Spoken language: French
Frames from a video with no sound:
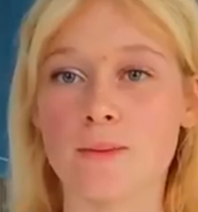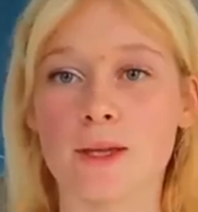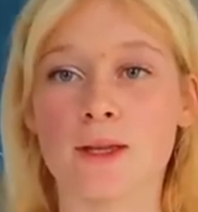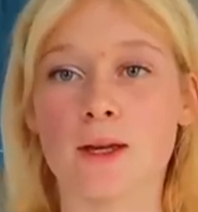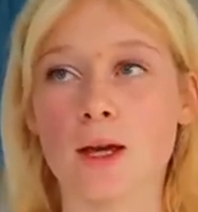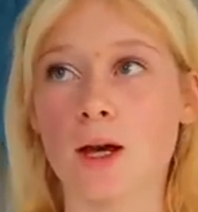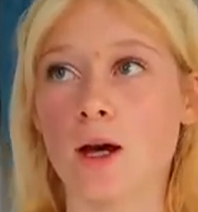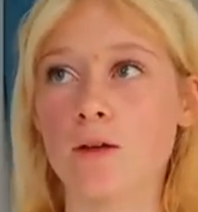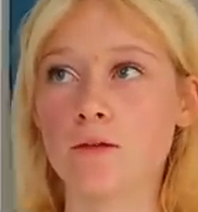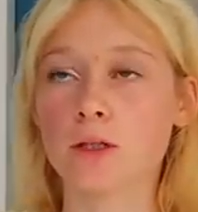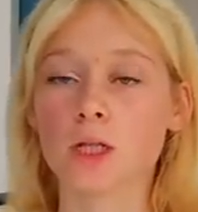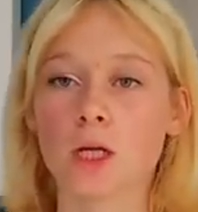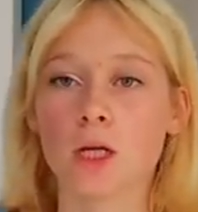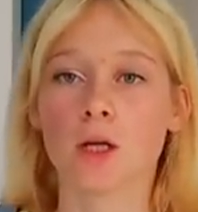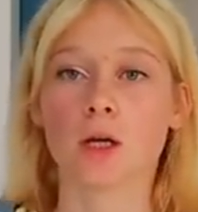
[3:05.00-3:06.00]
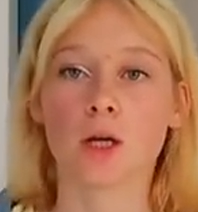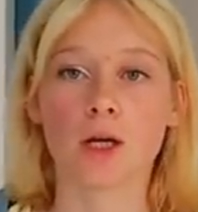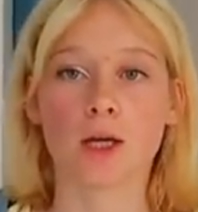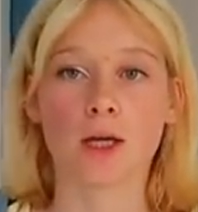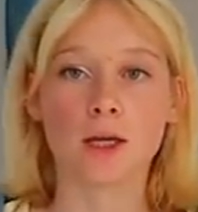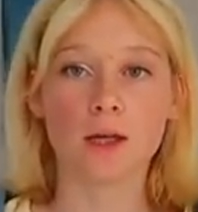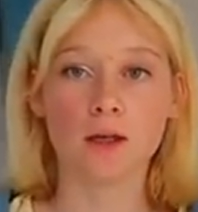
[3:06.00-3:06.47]
c'est pas très grave.
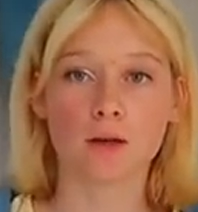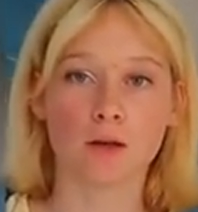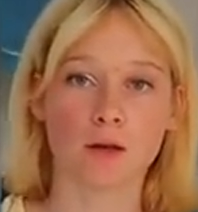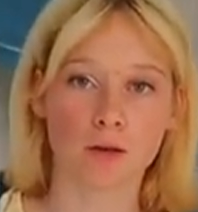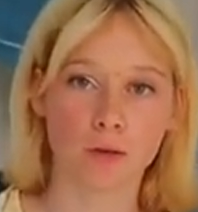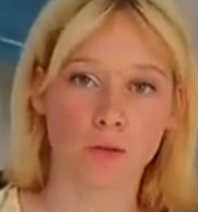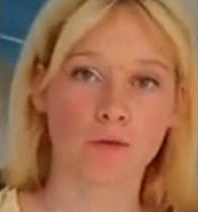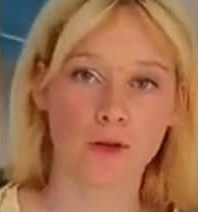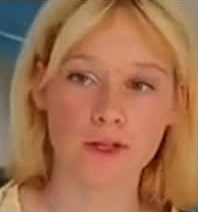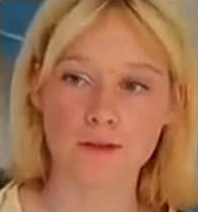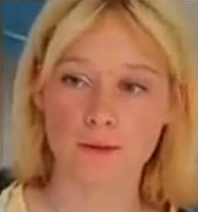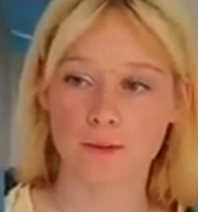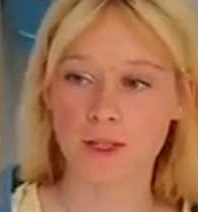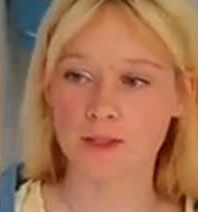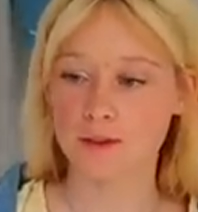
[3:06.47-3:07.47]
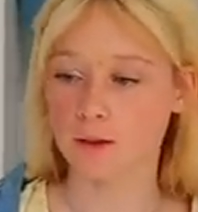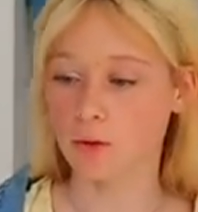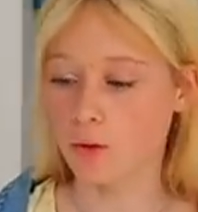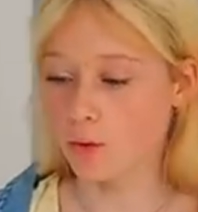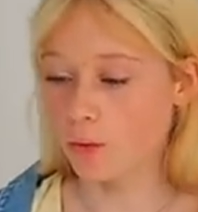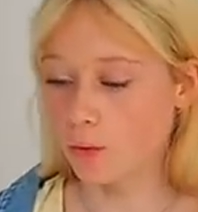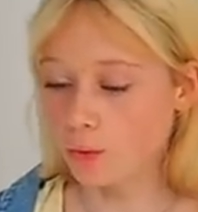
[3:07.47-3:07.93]
Et euh, on va se mettre
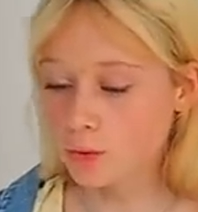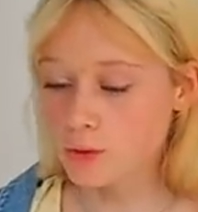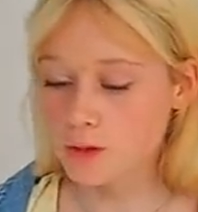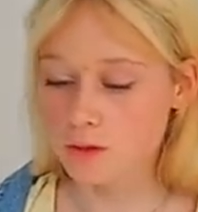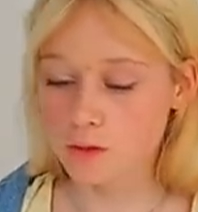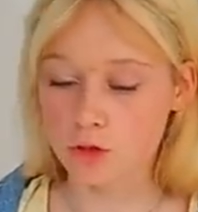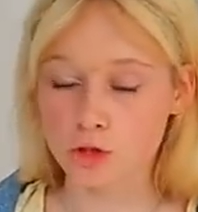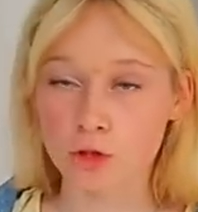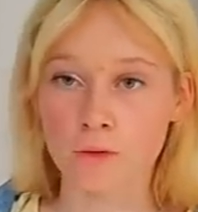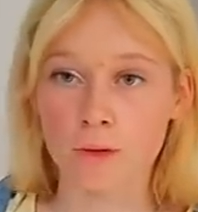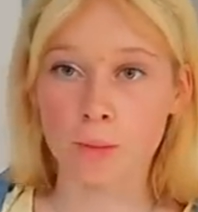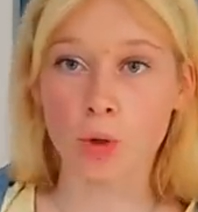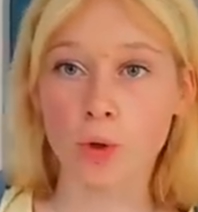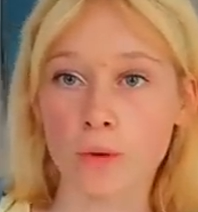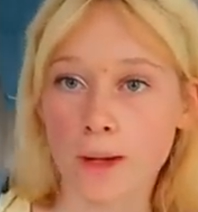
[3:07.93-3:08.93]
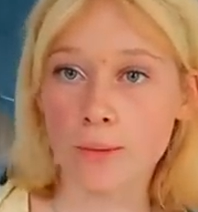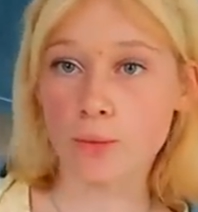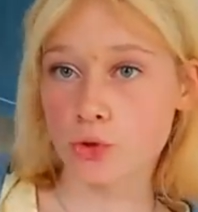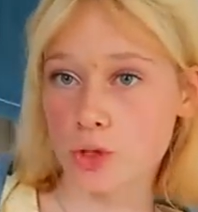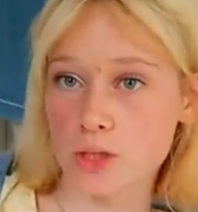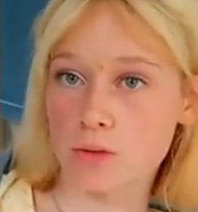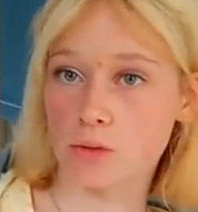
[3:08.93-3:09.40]
en route. Je vais prendre à
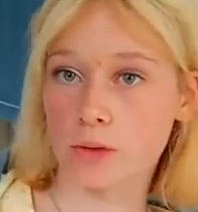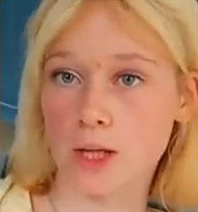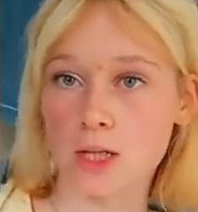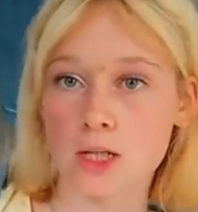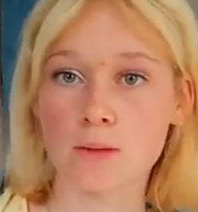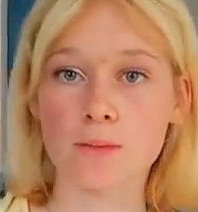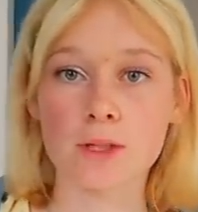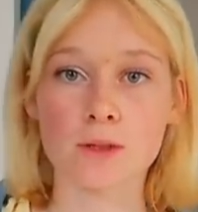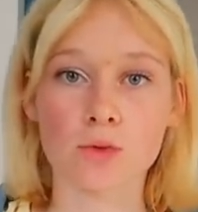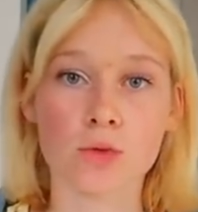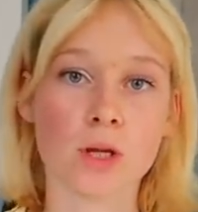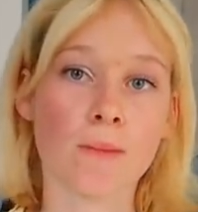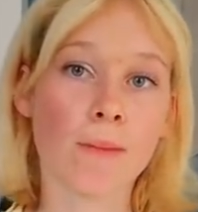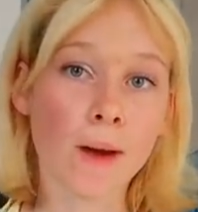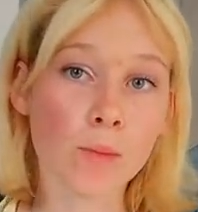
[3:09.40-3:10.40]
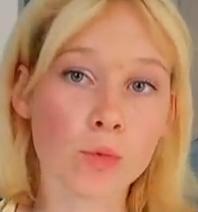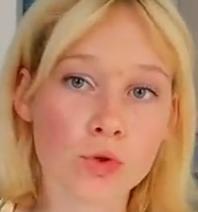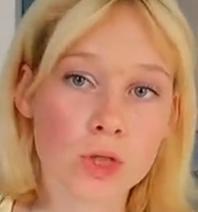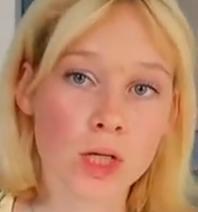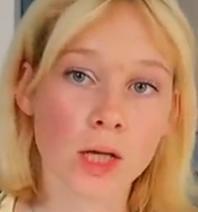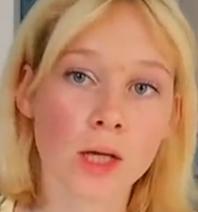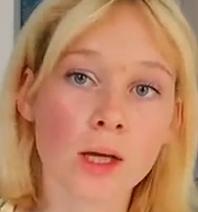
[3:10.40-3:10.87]
manger sur le trajet parce que j'ai pas
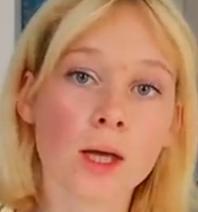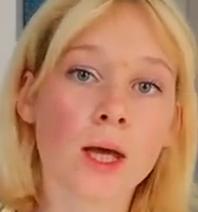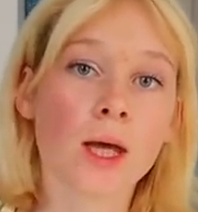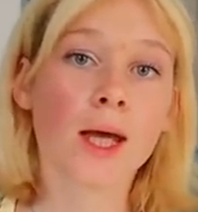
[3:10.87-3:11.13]
mangé.